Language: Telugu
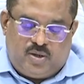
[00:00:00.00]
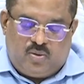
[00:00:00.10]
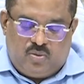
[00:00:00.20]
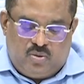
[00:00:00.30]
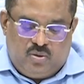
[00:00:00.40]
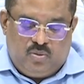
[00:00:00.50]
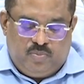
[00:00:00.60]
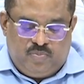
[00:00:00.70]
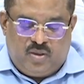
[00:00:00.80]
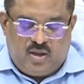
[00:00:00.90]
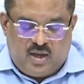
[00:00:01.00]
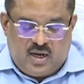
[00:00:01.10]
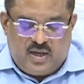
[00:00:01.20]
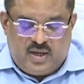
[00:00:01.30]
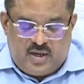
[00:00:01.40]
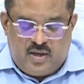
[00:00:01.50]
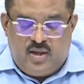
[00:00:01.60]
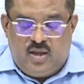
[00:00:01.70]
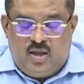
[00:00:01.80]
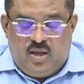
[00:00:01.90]
పెట్టుకోకూడదు అలాగే
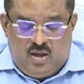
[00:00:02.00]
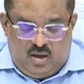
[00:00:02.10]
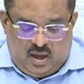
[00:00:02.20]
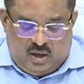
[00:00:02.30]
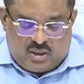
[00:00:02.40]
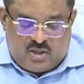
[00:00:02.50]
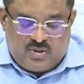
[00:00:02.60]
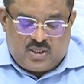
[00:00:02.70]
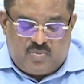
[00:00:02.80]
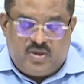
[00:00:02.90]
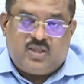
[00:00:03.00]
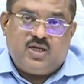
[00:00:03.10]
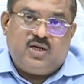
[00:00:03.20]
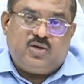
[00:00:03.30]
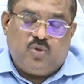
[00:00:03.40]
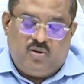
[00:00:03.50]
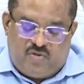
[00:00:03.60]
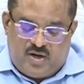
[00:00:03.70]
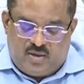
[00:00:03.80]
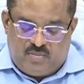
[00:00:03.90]
అత్యవసరమైతే టోల్
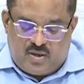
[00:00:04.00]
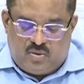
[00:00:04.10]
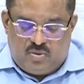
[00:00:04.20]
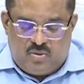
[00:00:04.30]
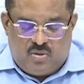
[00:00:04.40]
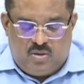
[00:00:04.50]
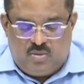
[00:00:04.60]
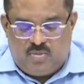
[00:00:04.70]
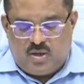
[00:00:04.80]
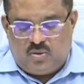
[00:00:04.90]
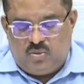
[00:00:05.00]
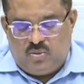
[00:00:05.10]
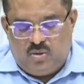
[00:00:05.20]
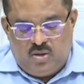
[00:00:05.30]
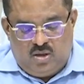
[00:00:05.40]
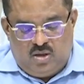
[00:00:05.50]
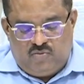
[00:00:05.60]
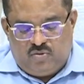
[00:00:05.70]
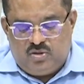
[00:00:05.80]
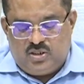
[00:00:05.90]
ఫ్రీ నంబర్కు మనకు
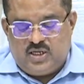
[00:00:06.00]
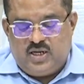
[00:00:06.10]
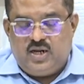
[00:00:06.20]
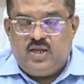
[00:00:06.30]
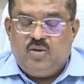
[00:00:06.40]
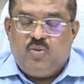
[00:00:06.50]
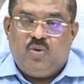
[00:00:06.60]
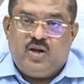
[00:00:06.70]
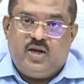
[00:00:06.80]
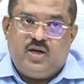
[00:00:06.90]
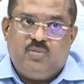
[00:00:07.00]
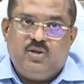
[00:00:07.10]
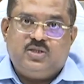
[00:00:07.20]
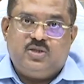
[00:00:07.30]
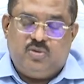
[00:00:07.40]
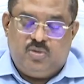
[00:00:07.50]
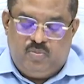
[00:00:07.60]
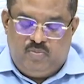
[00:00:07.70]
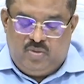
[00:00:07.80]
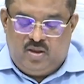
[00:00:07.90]
ఫోన్ చేయాలి వన్ ఎయిట్ డబల్ జీరో
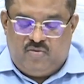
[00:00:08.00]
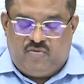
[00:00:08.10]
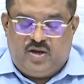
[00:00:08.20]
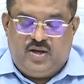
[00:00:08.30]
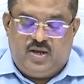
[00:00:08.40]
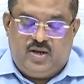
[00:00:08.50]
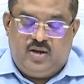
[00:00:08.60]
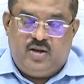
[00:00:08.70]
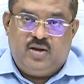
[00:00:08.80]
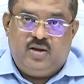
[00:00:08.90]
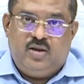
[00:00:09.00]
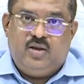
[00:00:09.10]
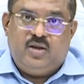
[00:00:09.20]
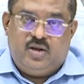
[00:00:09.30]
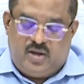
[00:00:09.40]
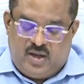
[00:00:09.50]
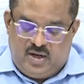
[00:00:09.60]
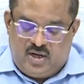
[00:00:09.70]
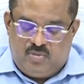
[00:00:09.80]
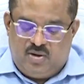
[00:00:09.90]
ఫైవ్ నైన్
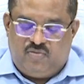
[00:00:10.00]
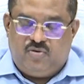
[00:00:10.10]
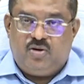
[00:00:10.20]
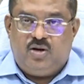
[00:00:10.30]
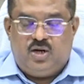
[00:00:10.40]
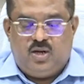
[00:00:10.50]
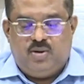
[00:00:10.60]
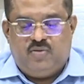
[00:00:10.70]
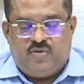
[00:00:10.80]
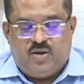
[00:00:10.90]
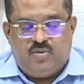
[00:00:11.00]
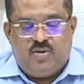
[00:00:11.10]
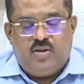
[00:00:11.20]
నైన్ డబల్ ఫోర్ డబల్ ఫైవ్